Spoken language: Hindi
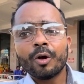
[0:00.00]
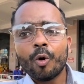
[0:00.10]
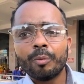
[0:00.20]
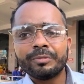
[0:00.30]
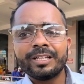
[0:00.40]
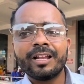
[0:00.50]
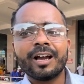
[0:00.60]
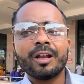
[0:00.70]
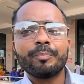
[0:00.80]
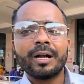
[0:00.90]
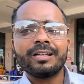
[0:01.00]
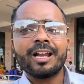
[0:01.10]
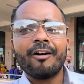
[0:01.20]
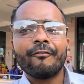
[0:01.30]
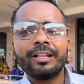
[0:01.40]
गोमती नगर
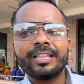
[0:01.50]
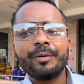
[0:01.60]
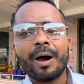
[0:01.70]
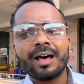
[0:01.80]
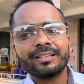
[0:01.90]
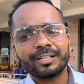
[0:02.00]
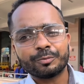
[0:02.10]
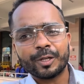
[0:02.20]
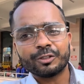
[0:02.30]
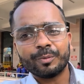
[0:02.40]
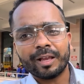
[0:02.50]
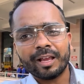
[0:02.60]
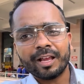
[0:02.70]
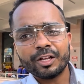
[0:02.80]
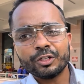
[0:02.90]
पटना वंदे भारत एक्सप्रेस में
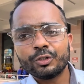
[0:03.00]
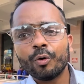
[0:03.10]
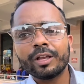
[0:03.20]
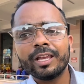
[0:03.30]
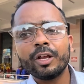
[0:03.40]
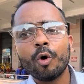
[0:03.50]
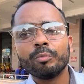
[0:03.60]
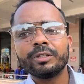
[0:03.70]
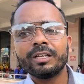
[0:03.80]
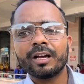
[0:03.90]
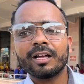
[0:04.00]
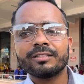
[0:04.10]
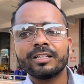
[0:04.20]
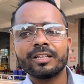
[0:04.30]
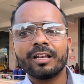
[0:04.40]
जो कि गोमती नगर
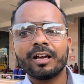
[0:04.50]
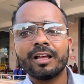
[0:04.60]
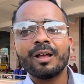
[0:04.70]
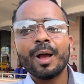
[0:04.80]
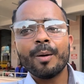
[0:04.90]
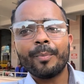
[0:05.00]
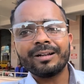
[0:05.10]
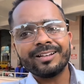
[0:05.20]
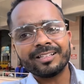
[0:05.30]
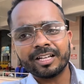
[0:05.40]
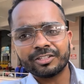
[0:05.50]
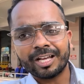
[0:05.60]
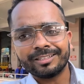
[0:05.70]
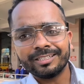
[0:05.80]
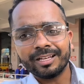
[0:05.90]
से चलकर पटना तक
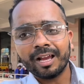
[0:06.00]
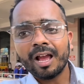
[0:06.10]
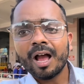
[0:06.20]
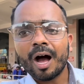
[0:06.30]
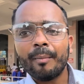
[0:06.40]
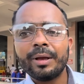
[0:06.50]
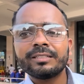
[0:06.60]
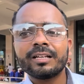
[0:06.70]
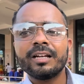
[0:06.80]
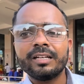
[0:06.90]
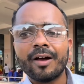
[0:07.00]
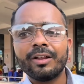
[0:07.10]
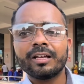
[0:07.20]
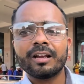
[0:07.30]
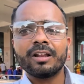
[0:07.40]
जाती है हम बेसिकली
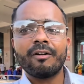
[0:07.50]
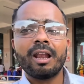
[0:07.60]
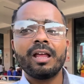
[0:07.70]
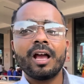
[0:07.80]
ट्रैवल करने वाले हैं